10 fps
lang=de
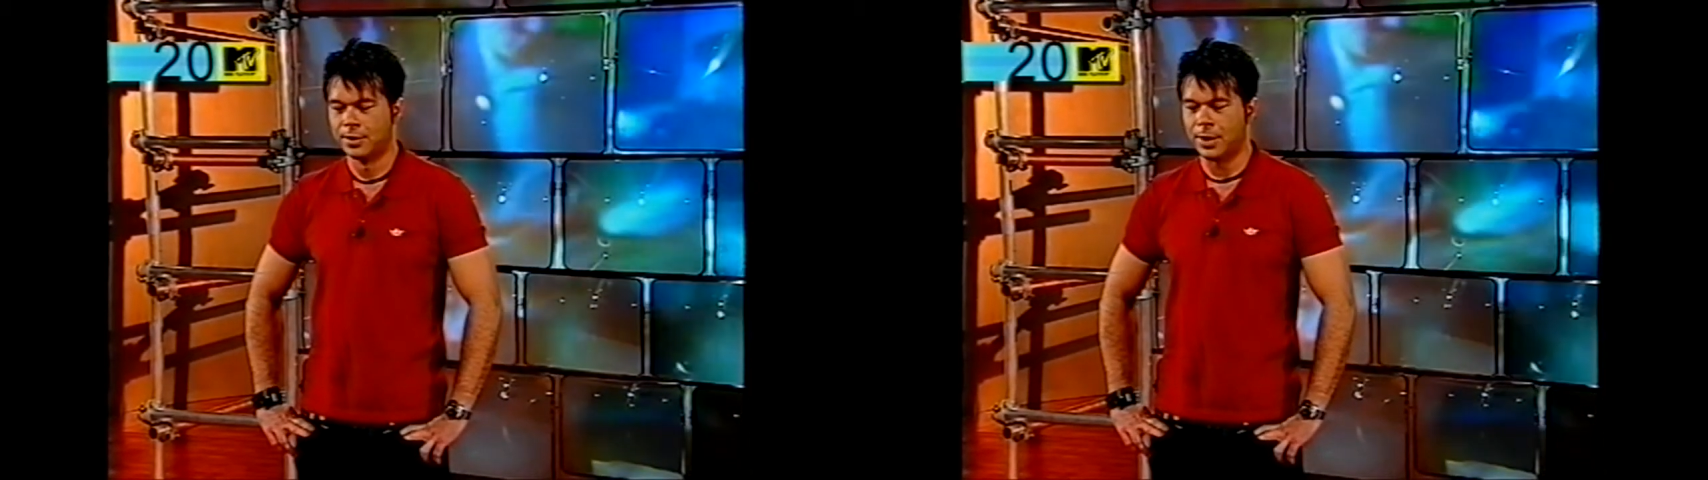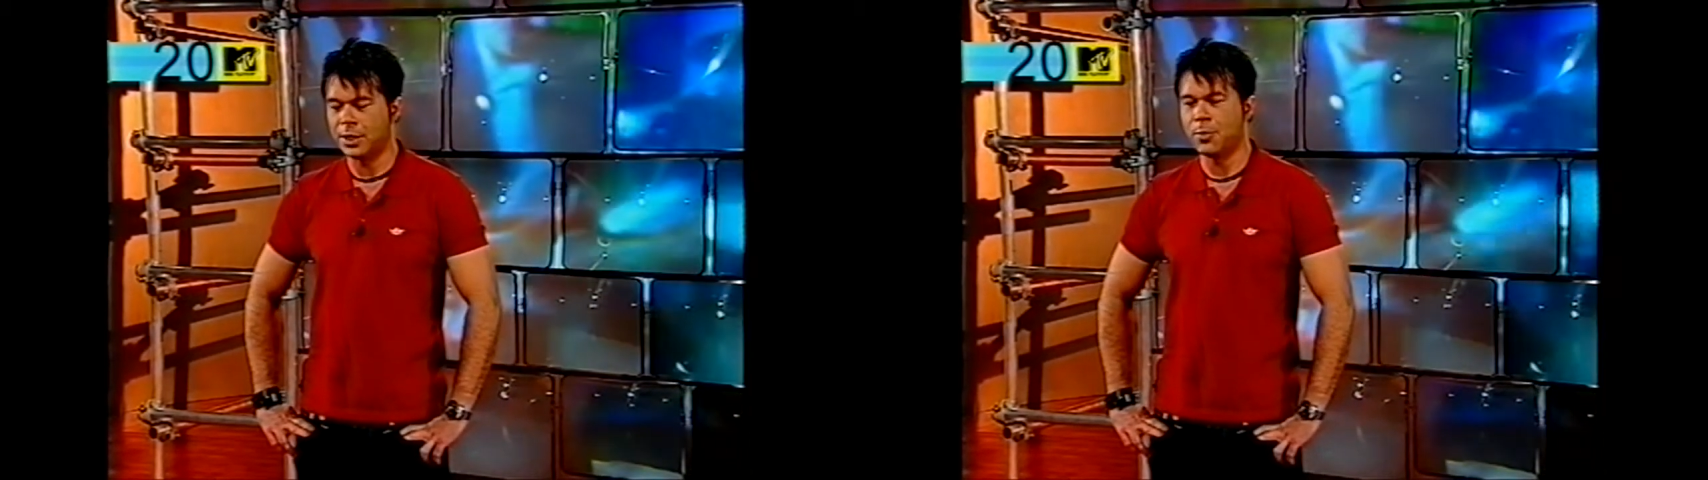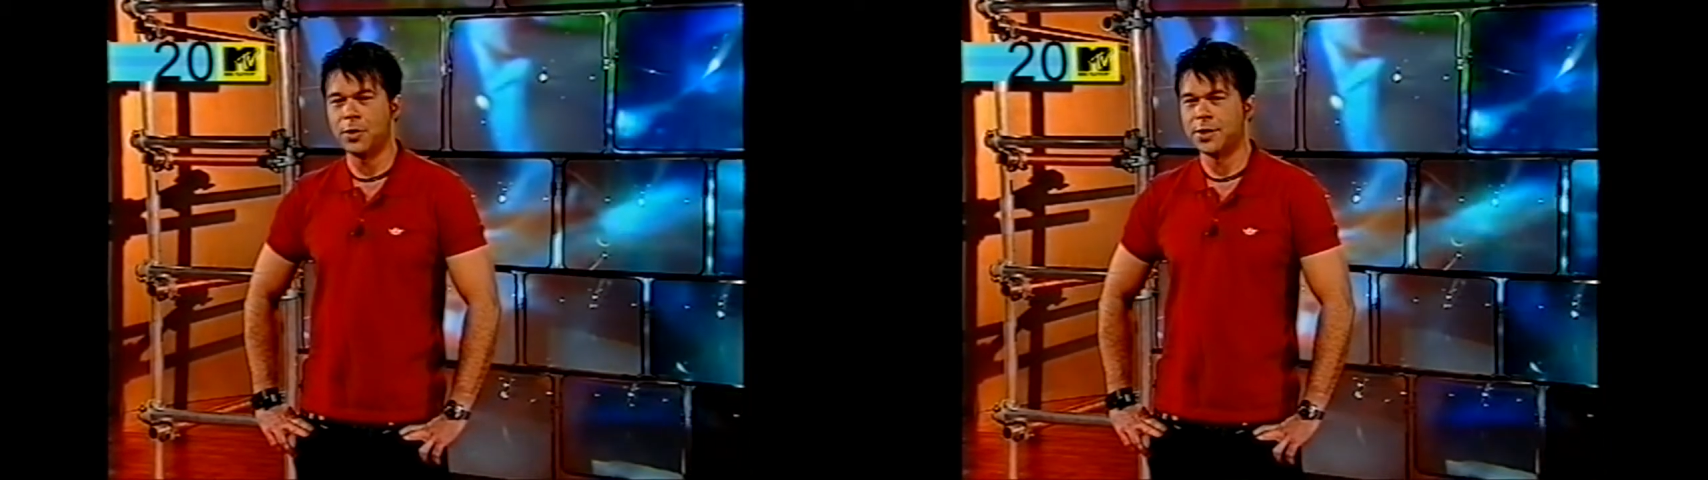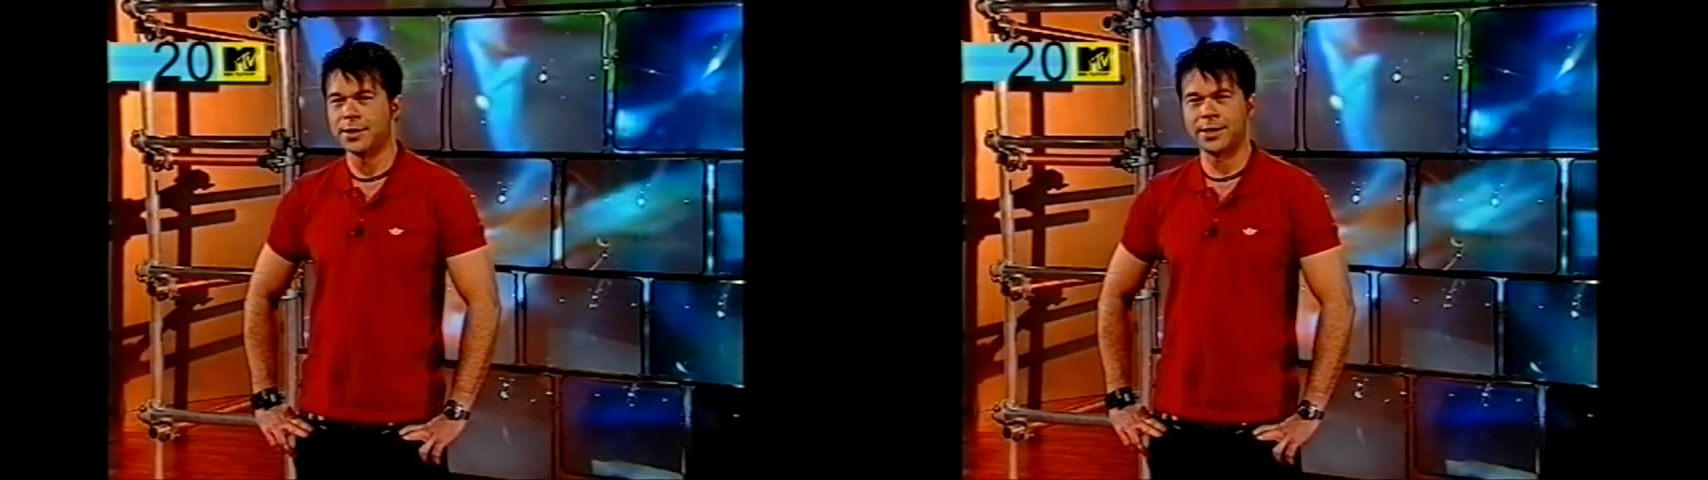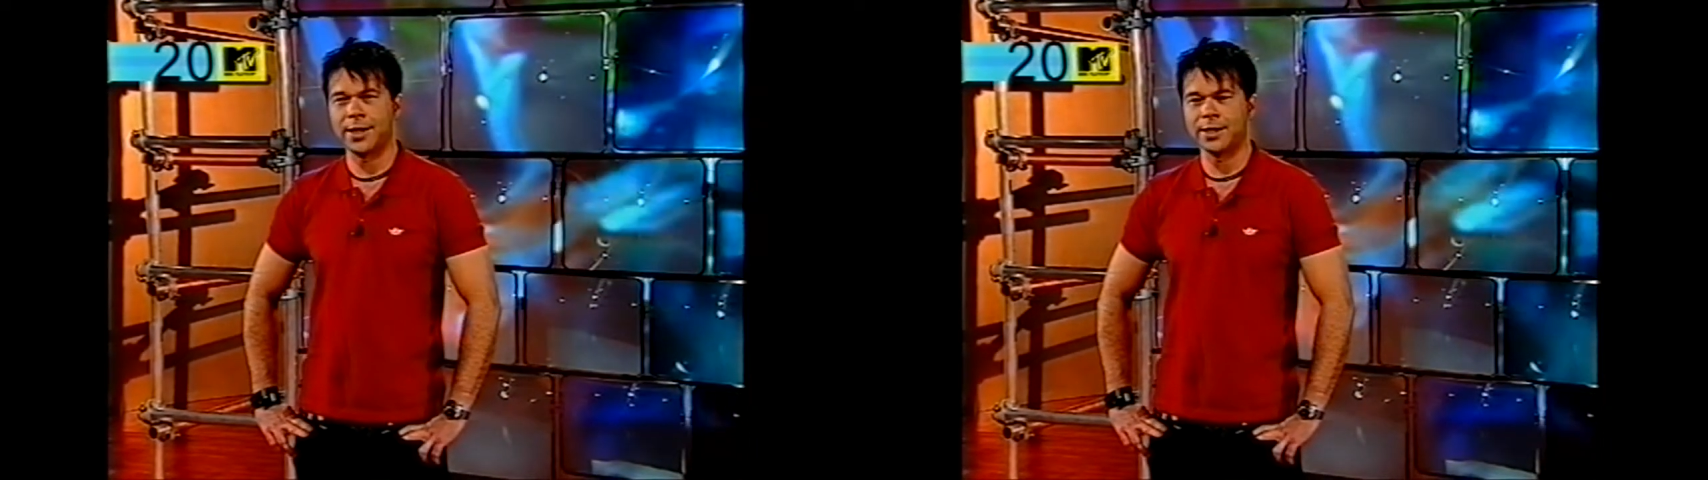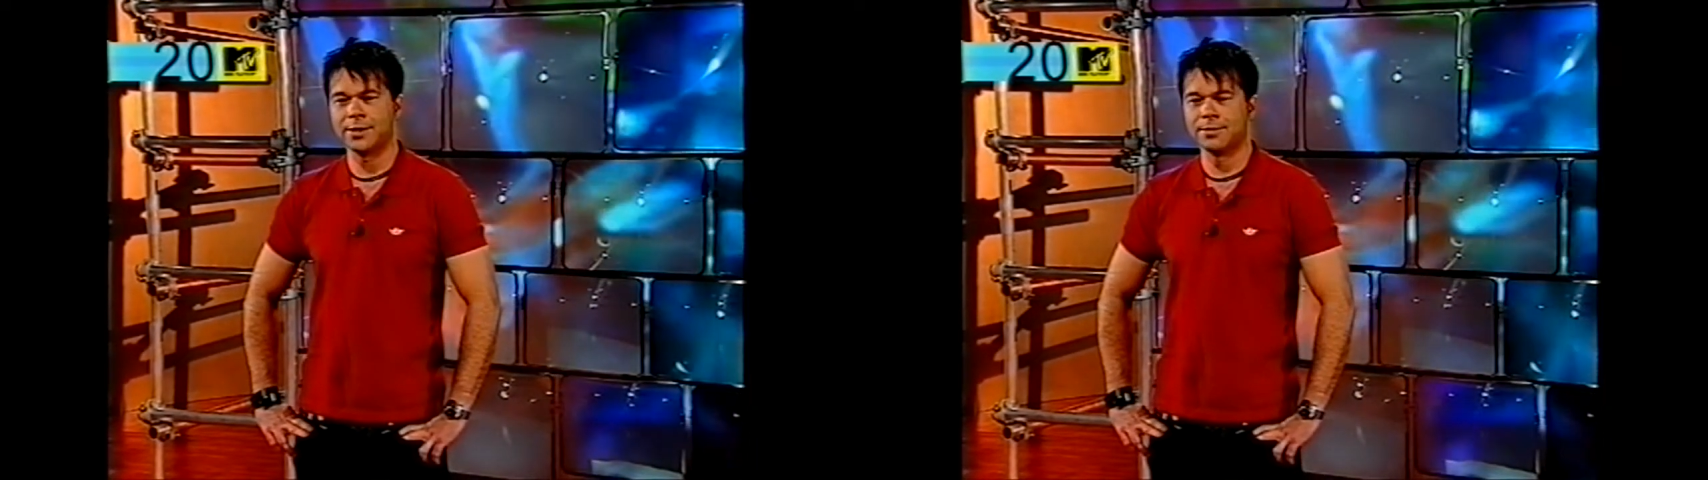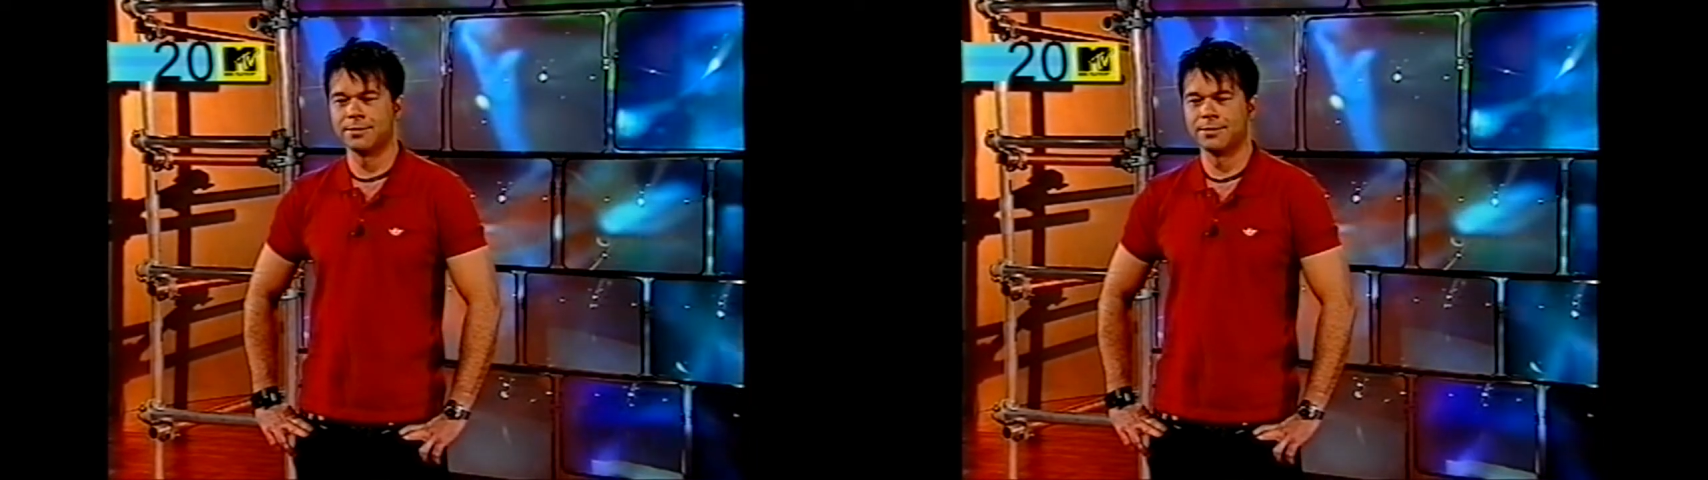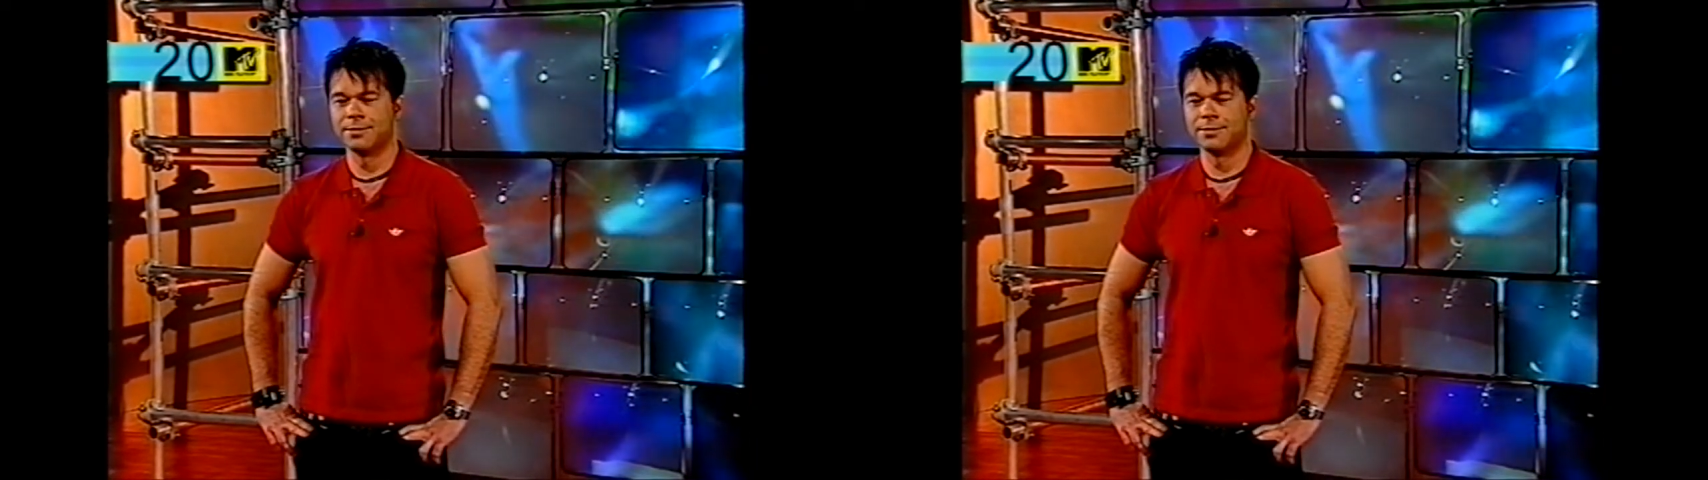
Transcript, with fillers: Manche mögen sich jetzt denken,